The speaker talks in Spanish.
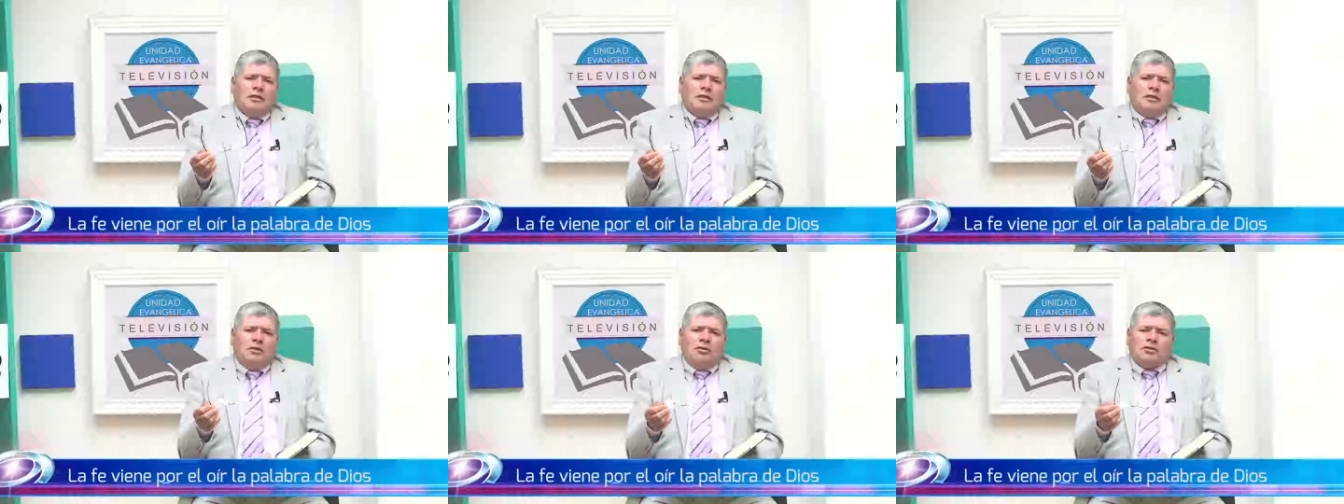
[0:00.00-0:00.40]

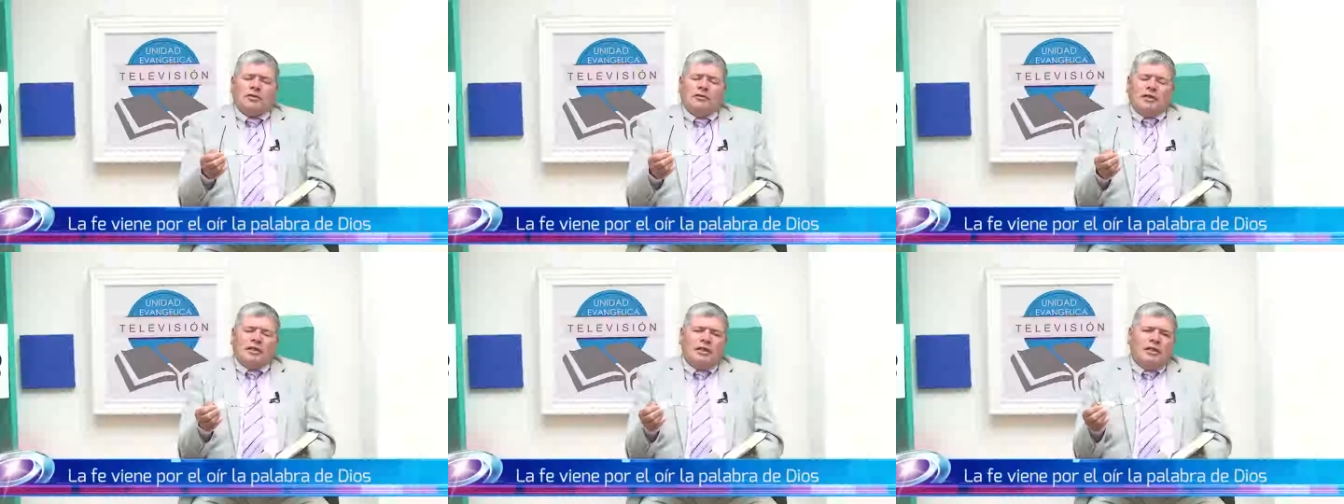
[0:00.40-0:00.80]
de los
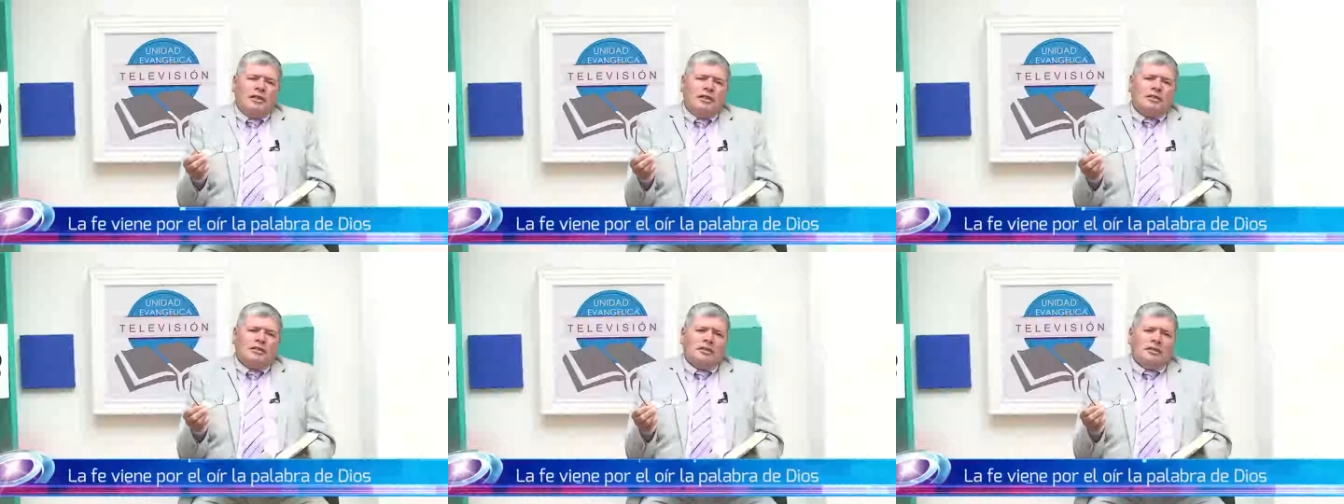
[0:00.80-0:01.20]

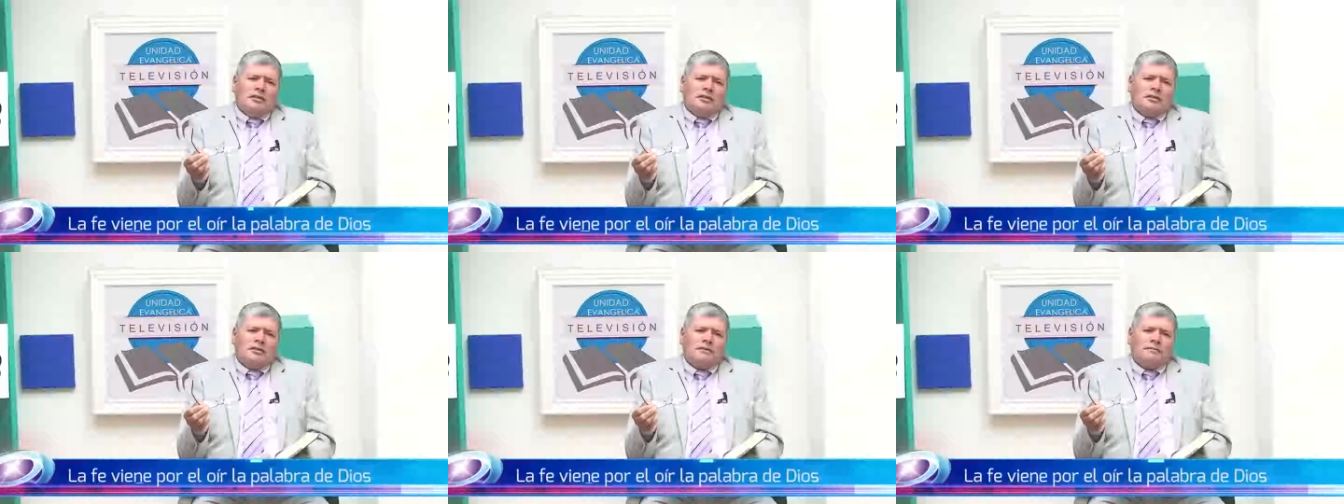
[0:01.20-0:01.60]

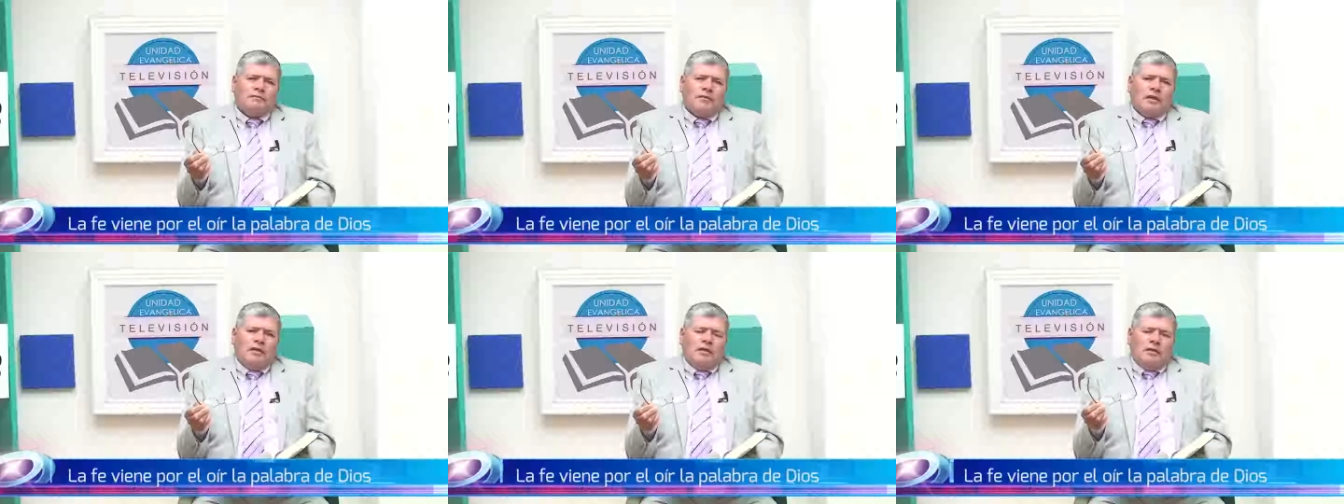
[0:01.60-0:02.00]
evangelistas,
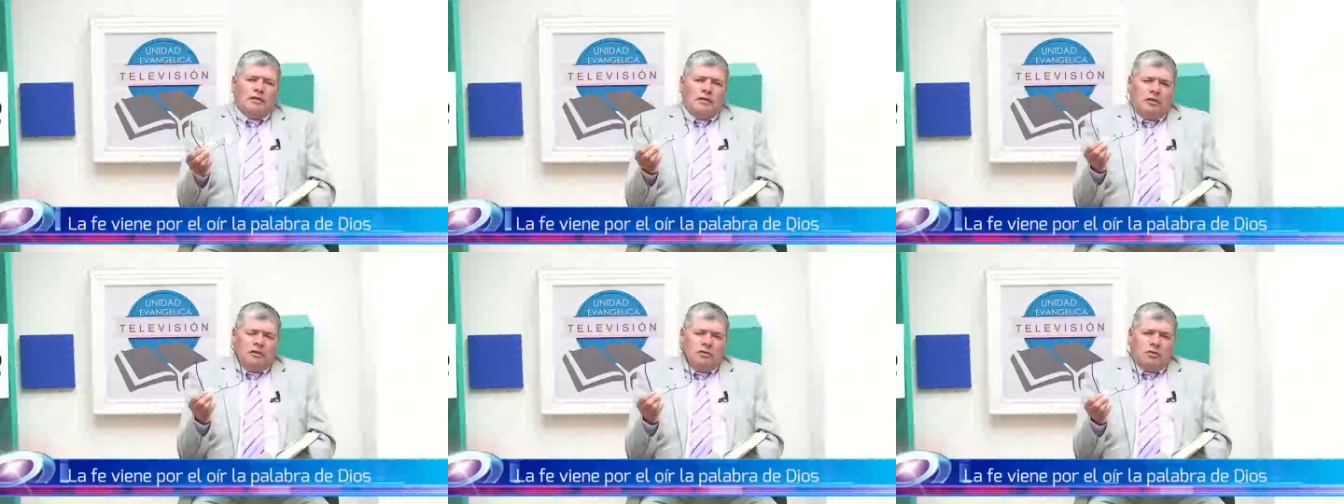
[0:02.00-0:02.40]

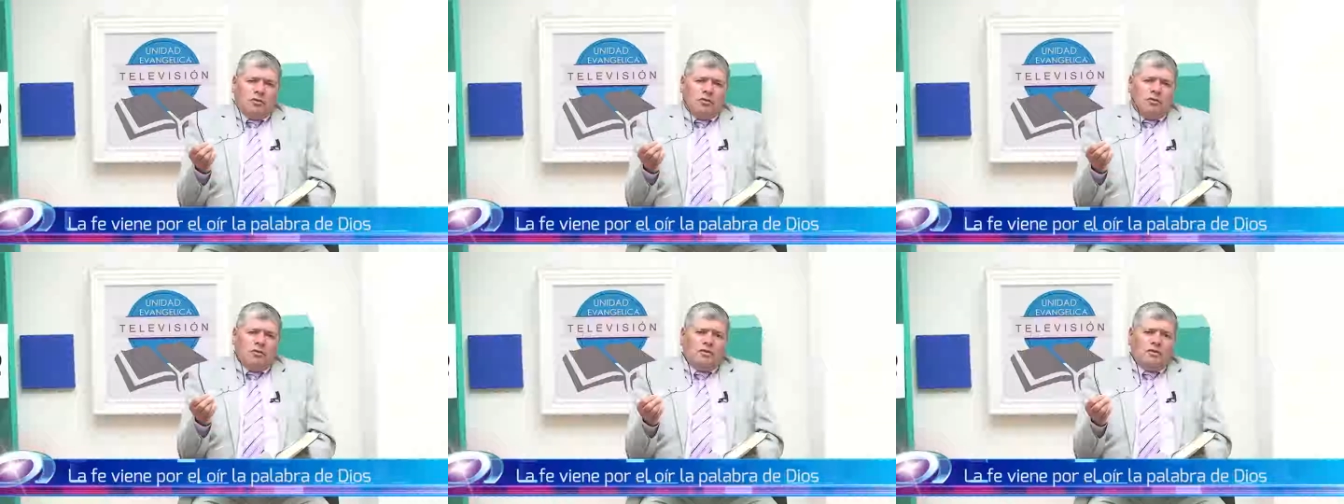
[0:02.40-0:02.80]
y
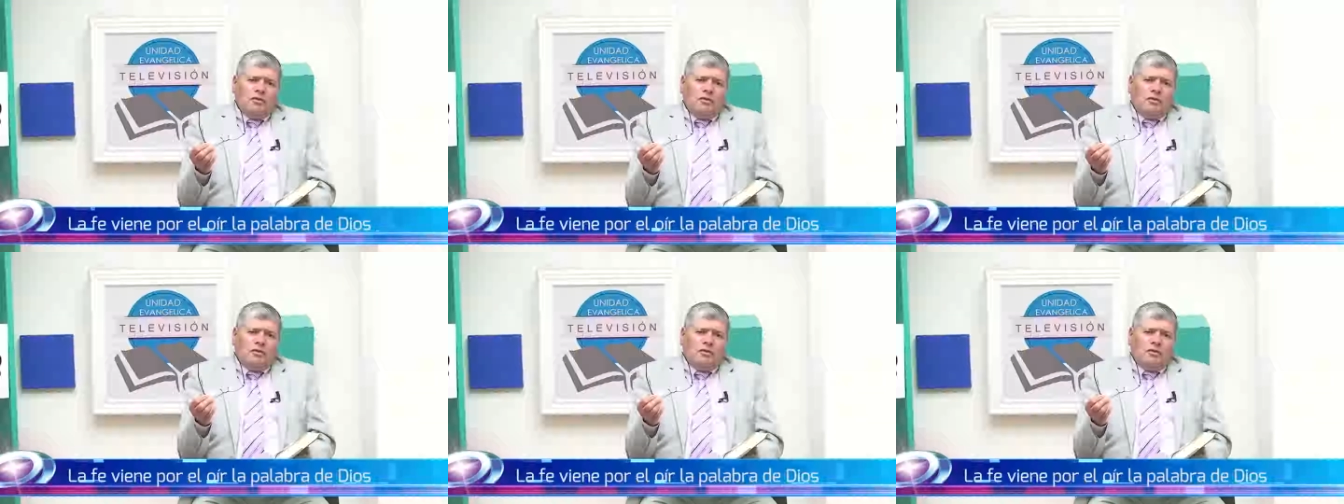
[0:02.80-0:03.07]
todo